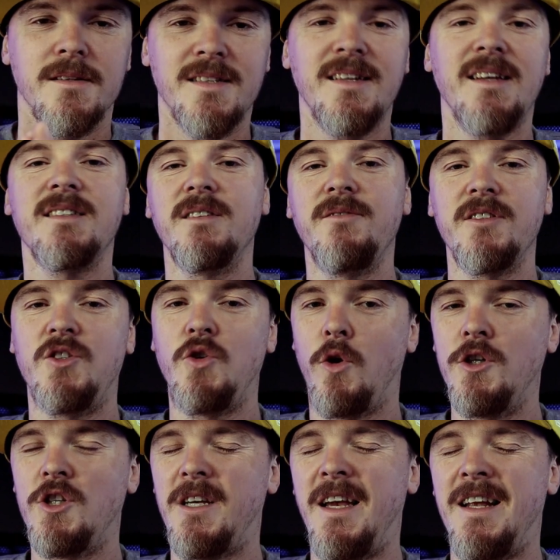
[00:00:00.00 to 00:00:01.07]
Das erste, was ich
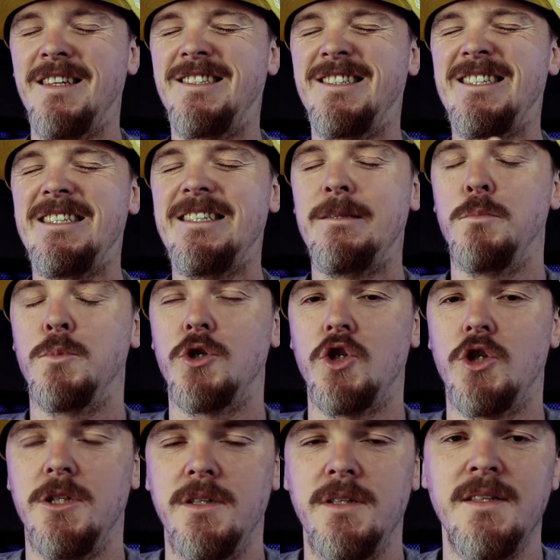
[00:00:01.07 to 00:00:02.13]
euch gerne zeigen
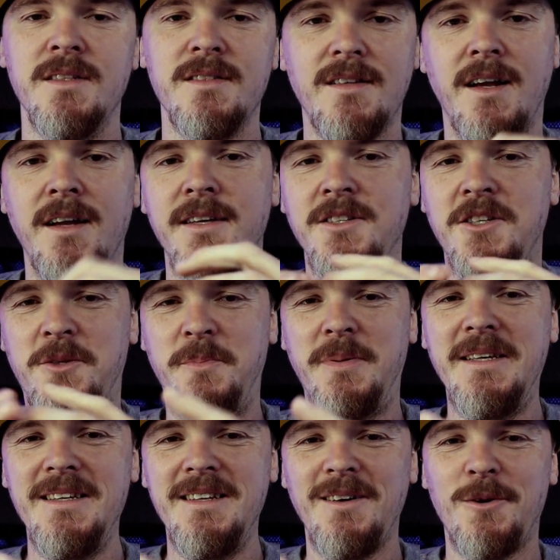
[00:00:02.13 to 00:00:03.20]
möchte, ist ein
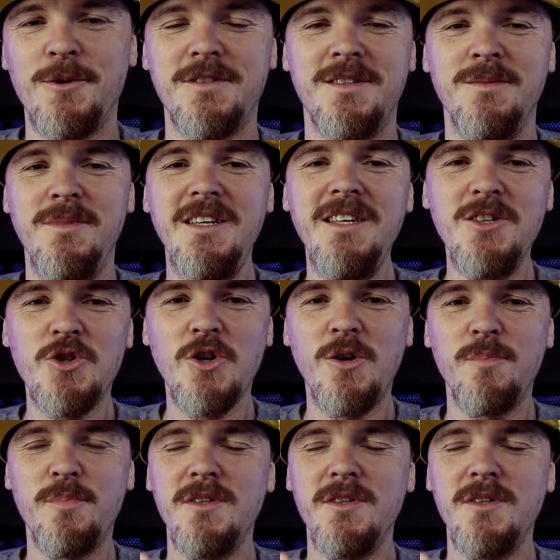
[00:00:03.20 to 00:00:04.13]
Spiel aus dem eShop.